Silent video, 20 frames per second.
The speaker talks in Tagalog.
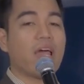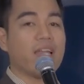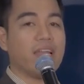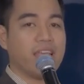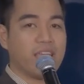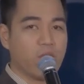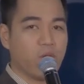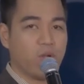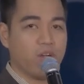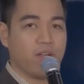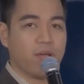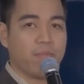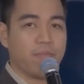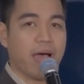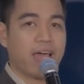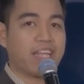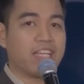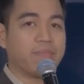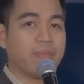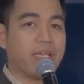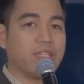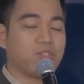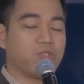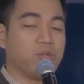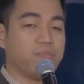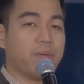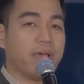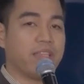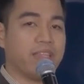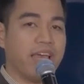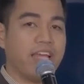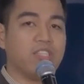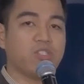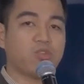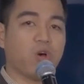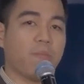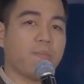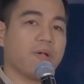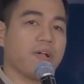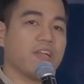Leon. Maring by, by then
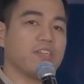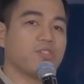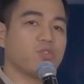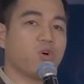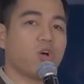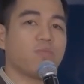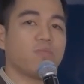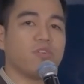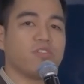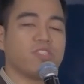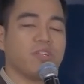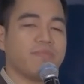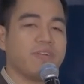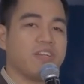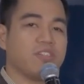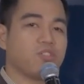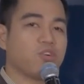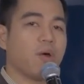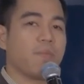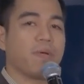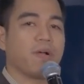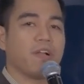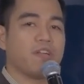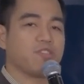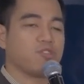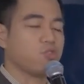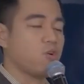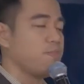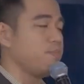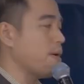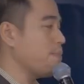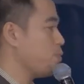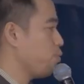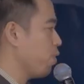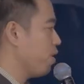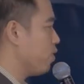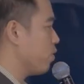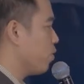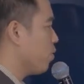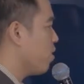tropical storm or severe tropical storm na po
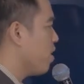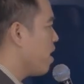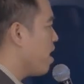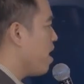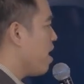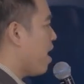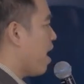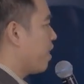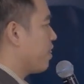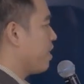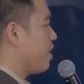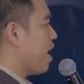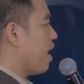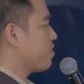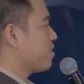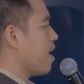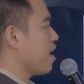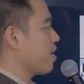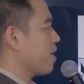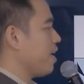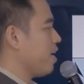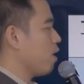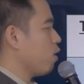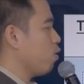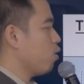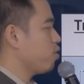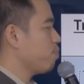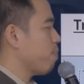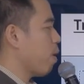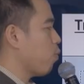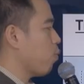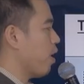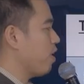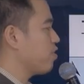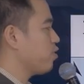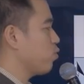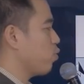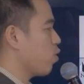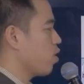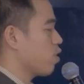ito at ang kikilos pa
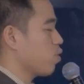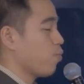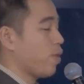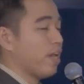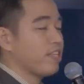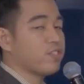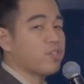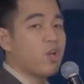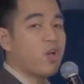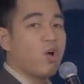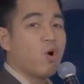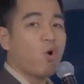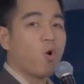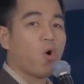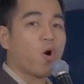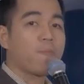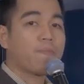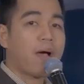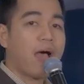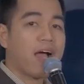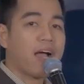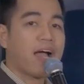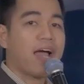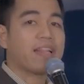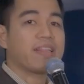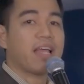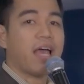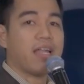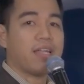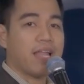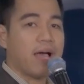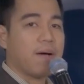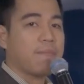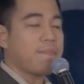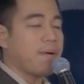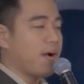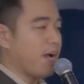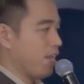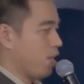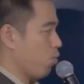west-northwest or paangat ng
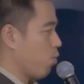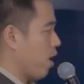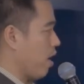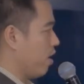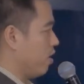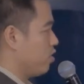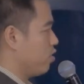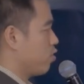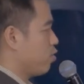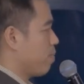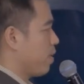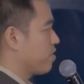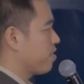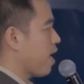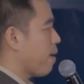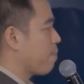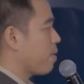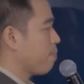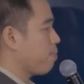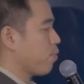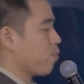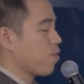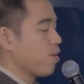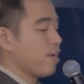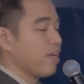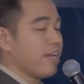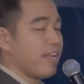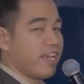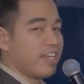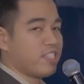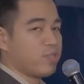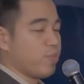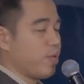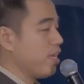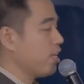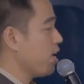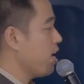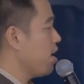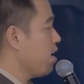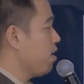pakaliwa. So pagsapit po early next
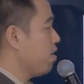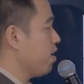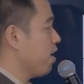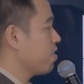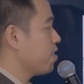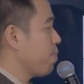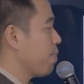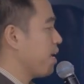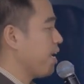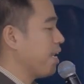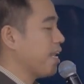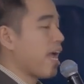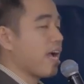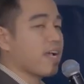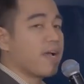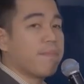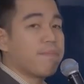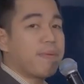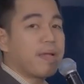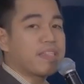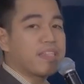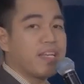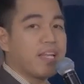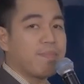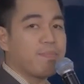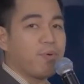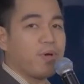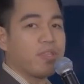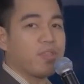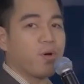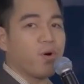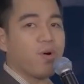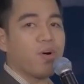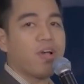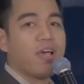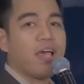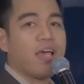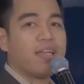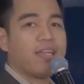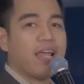week, nasa may hilagang parte na po ito
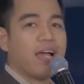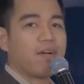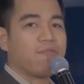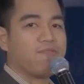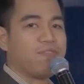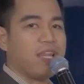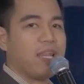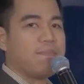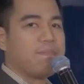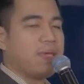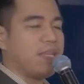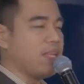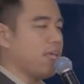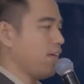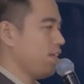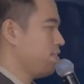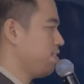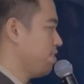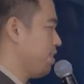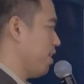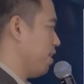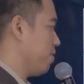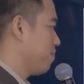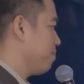ng Philippine Sea.